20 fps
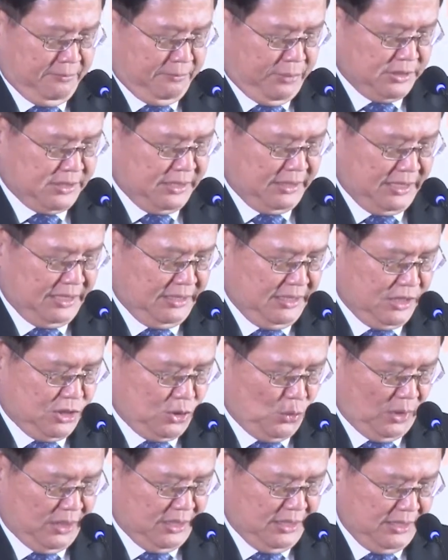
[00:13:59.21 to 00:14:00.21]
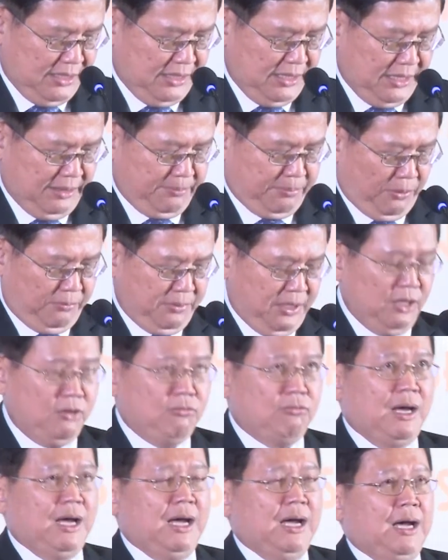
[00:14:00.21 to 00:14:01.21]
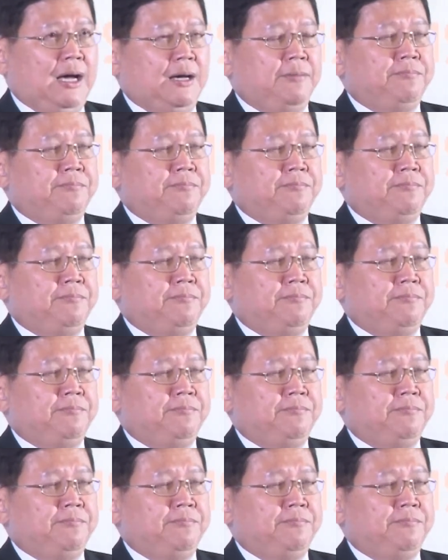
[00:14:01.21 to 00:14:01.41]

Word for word: เพราะฉะนั้นในส่วนนี้เนี่ยผมคิดว่า